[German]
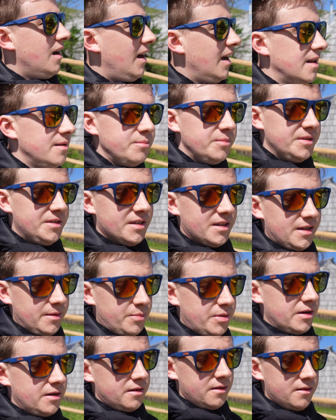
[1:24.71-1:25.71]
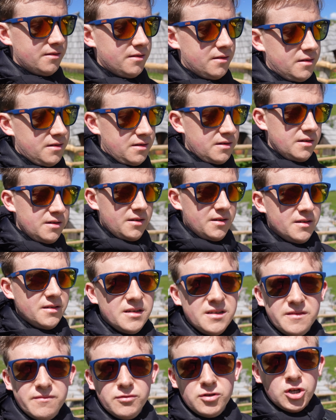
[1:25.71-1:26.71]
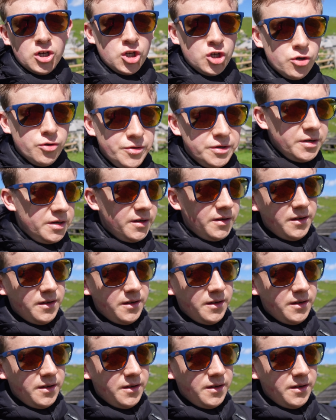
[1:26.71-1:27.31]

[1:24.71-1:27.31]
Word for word: Almbetrieb. Das ist wunderschön.